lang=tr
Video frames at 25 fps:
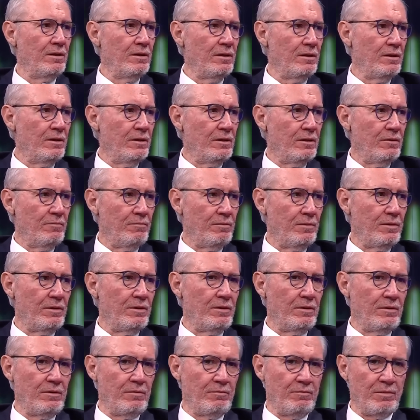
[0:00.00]

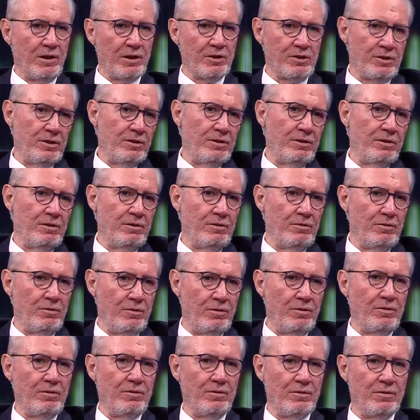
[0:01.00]
Gelmeyen Bak sayısı şimdi...
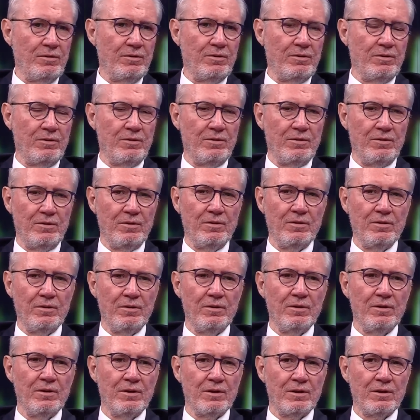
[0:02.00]
görmedim.
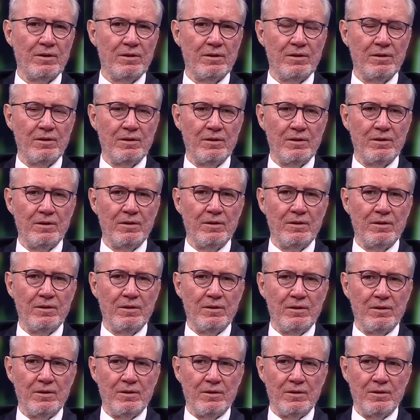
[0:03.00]

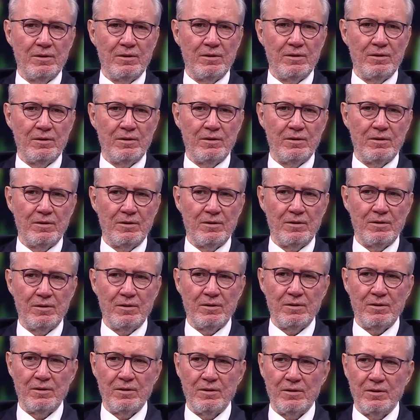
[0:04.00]
Başka kim vardı
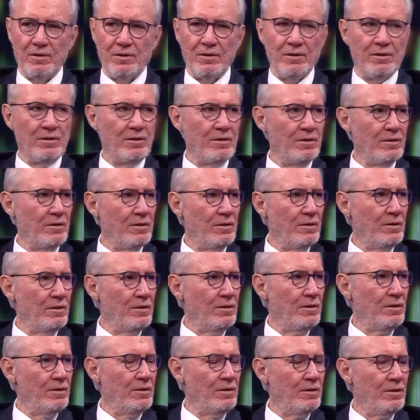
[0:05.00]
diye düşünüyorum Levent
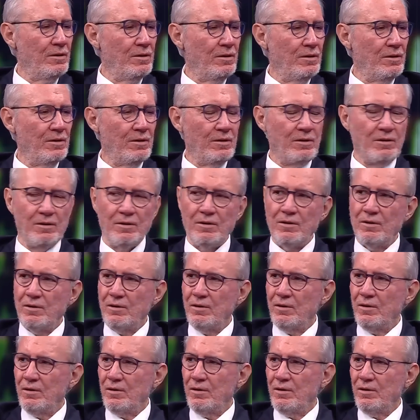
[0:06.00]
abi. Yoktu başka.
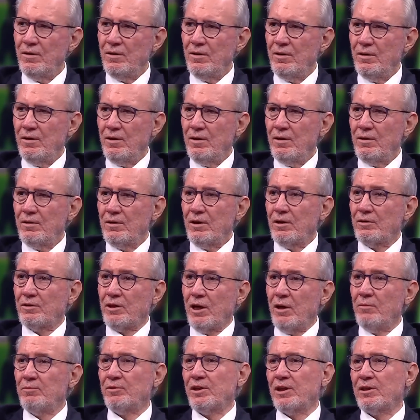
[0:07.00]
Ya Son,
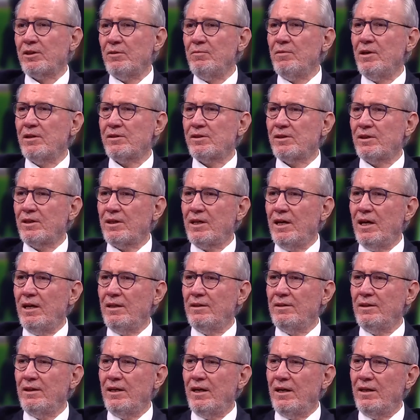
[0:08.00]
tam e, takım Redmond hazır yoktu.
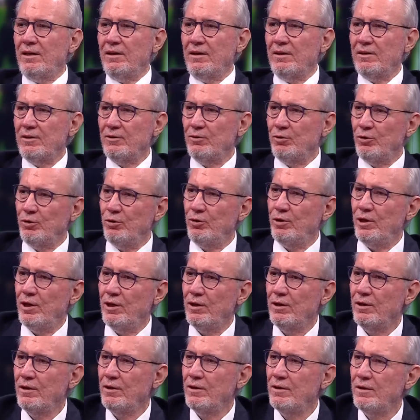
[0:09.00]
geldi yani düğüne. Tabii
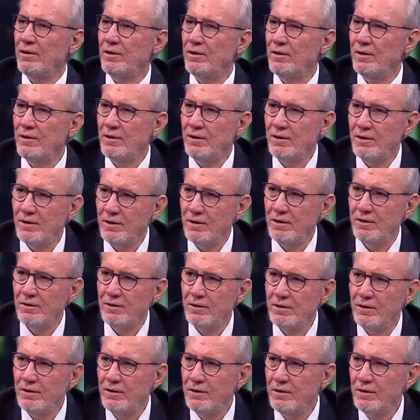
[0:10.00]
tabii Red, Redmond'u evet.
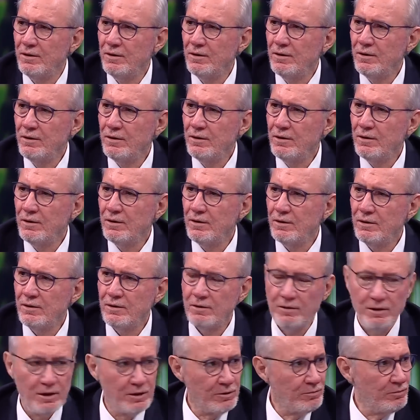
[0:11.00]
görmedim. Redmond.